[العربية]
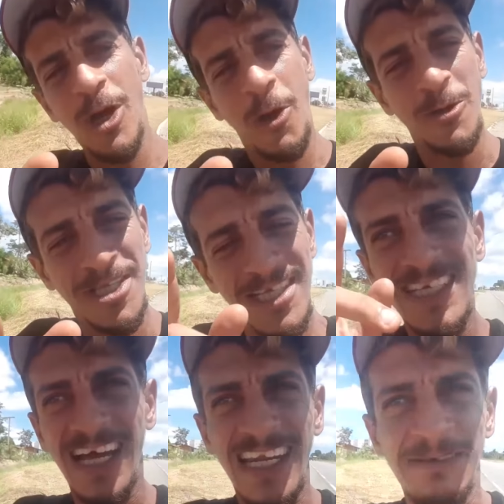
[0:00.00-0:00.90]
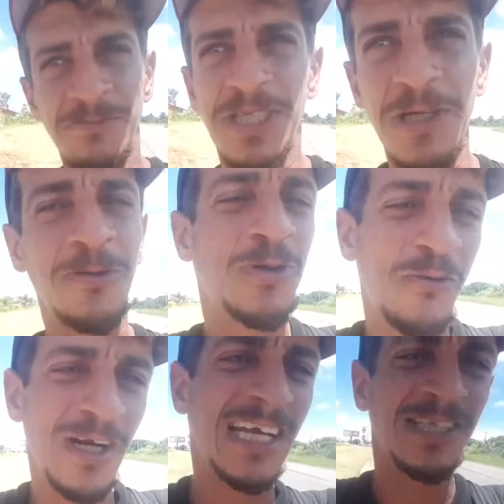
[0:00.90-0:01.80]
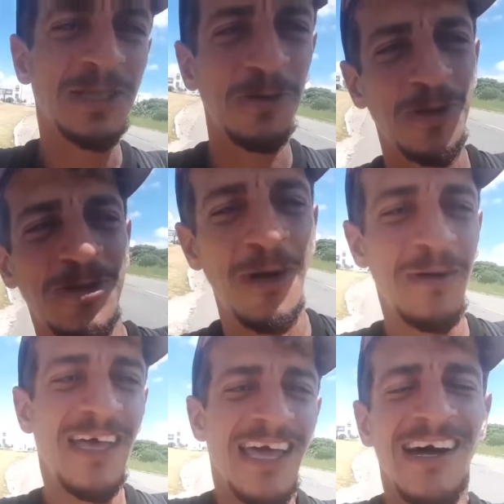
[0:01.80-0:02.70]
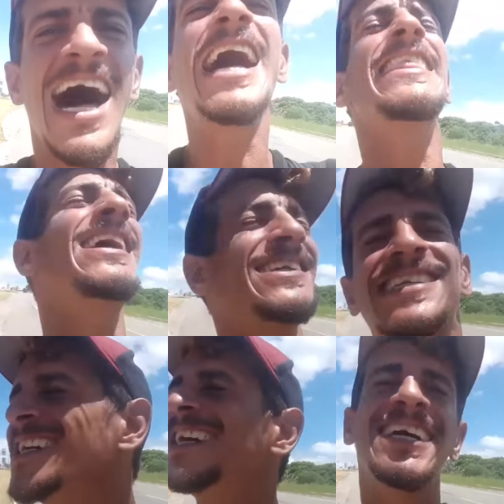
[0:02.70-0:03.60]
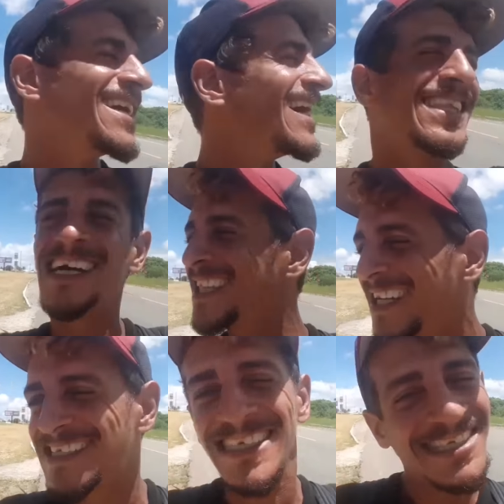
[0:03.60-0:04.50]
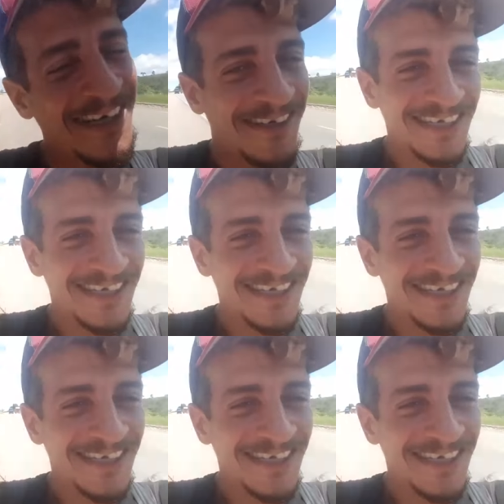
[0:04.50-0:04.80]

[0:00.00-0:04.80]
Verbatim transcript: اخوتي يلا نمشيو ونشوفوا الا كان شي اوتو ستوب هذا عشيري هذا هذا عرفتي شنو